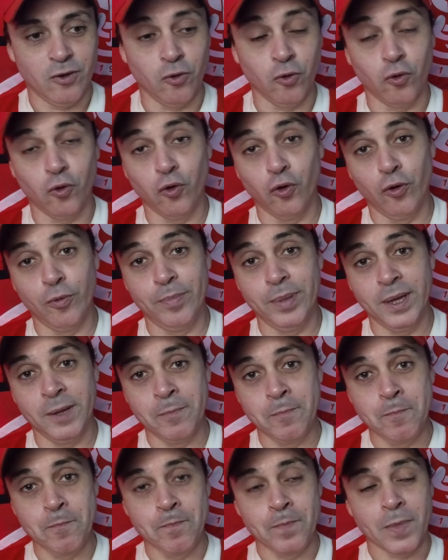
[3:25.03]
Um
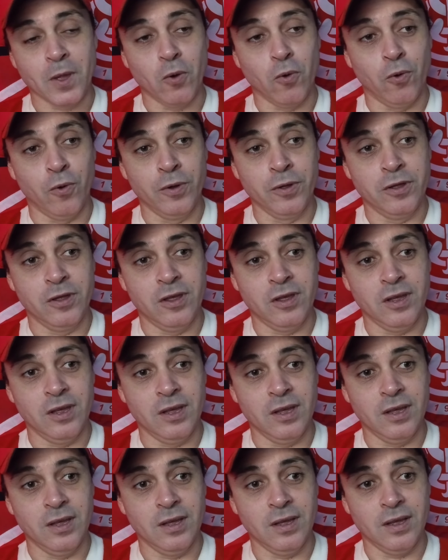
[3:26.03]
clube
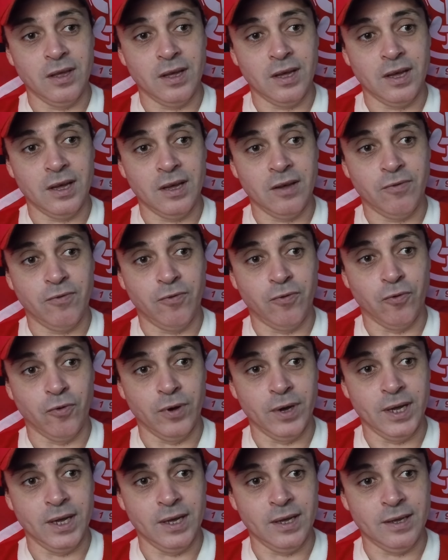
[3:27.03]
onde é,
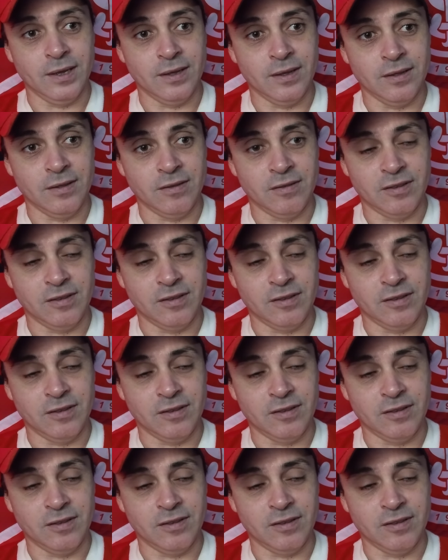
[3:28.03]
foi,